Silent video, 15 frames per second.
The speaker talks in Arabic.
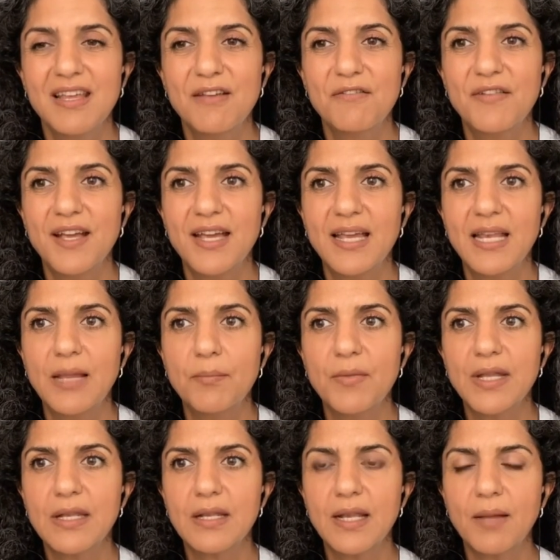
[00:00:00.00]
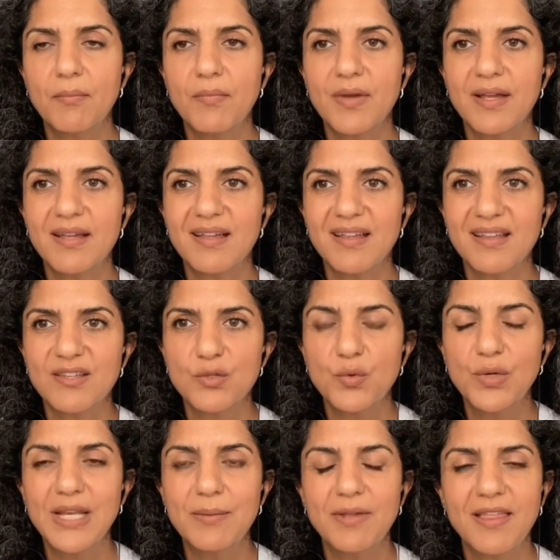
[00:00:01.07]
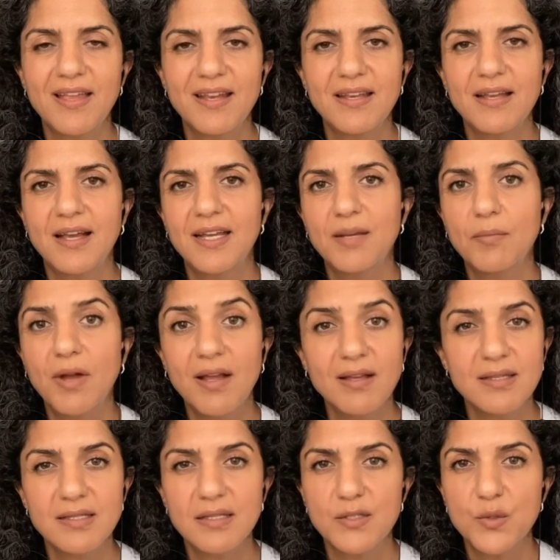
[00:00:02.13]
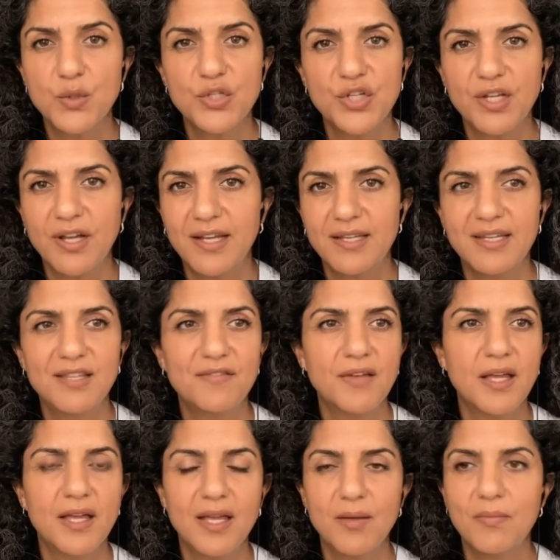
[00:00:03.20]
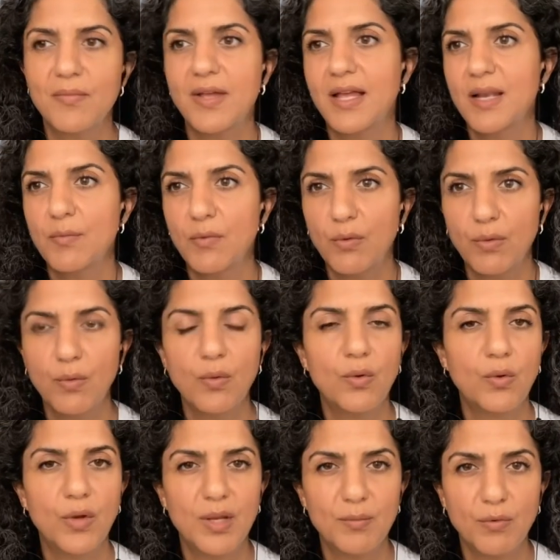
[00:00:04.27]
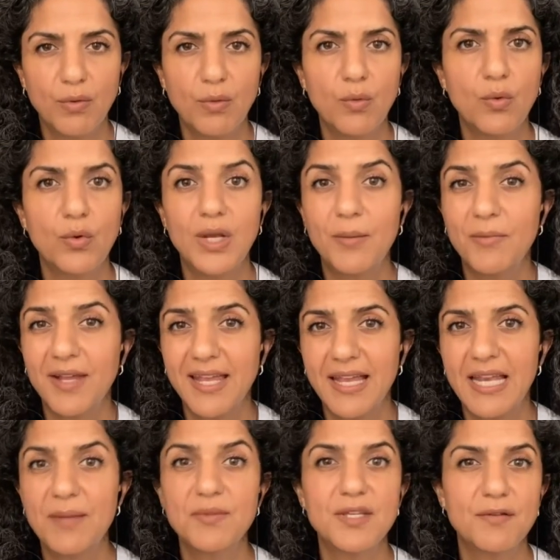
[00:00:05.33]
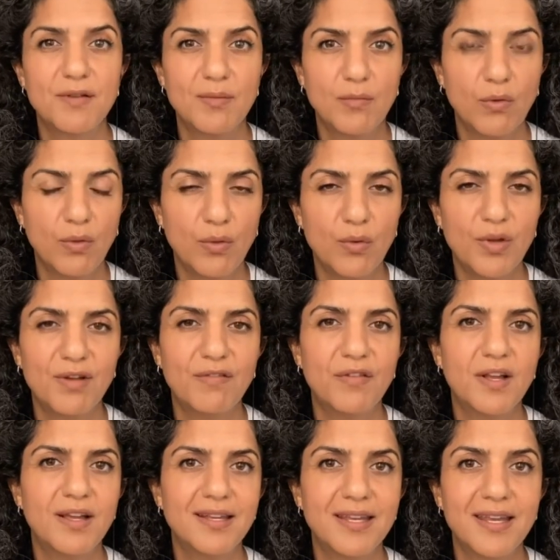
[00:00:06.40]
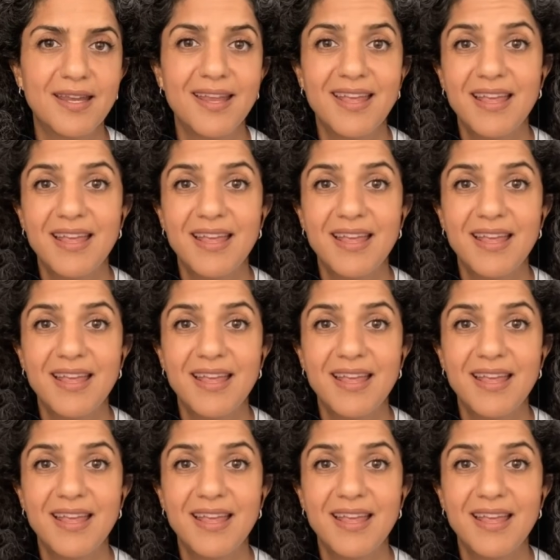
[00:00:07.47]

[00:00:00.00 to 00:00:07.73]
فلما لما تقول لي مثلا ان انا ما احس ان زوجي قاعد يتفهم هالموضوع وهالموضوع ولما كلمته في الموضوع الفلاني